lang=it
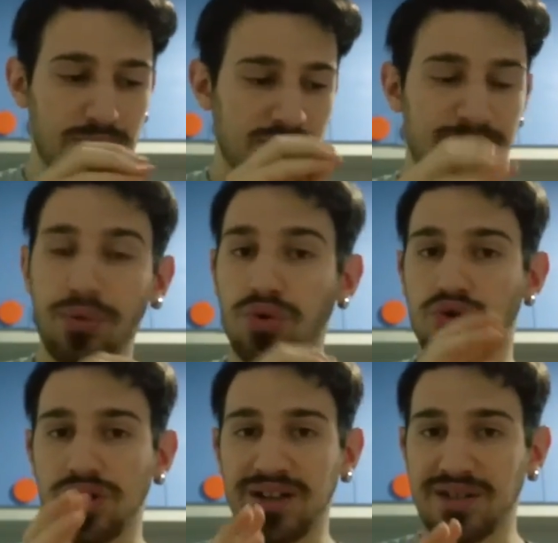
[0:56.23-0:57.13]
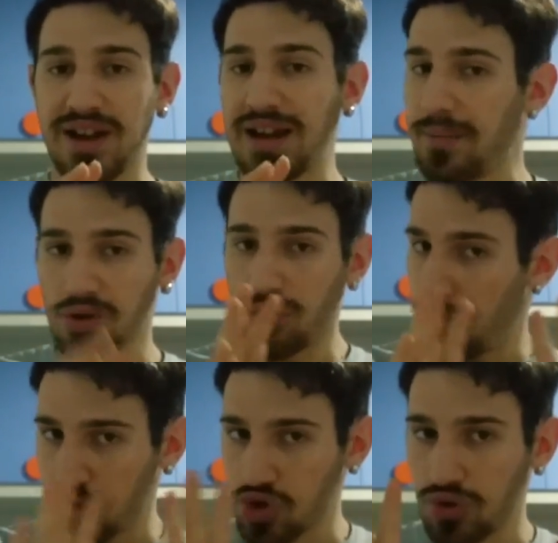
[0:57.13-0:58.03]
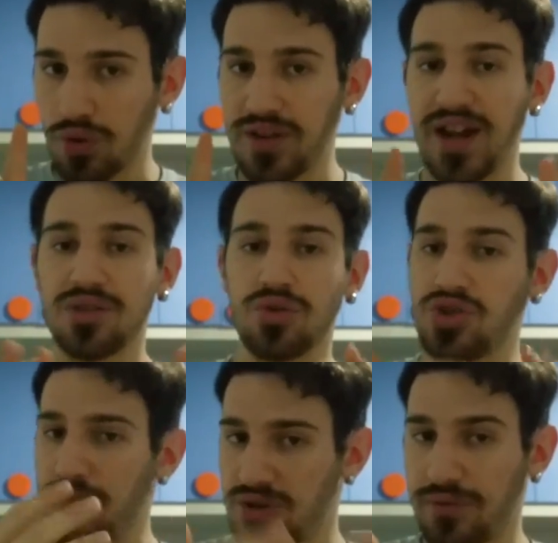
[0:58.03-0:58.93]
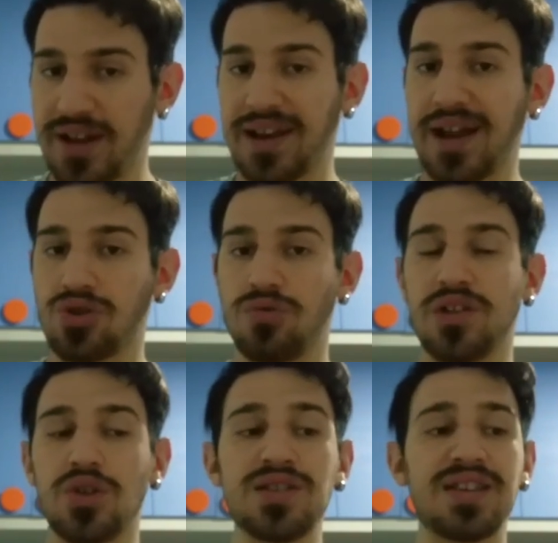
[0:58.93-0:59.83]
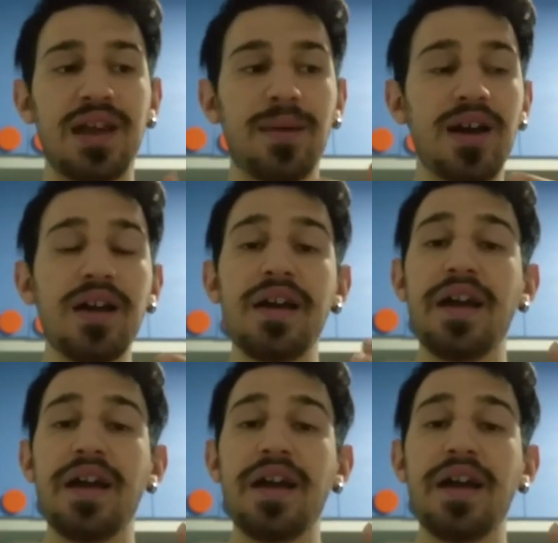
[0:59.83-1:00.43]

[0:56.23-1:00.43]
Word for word: spruzzo del trailer, ma non me lo sono rovinato, così possiamo fare la reaction video insieme.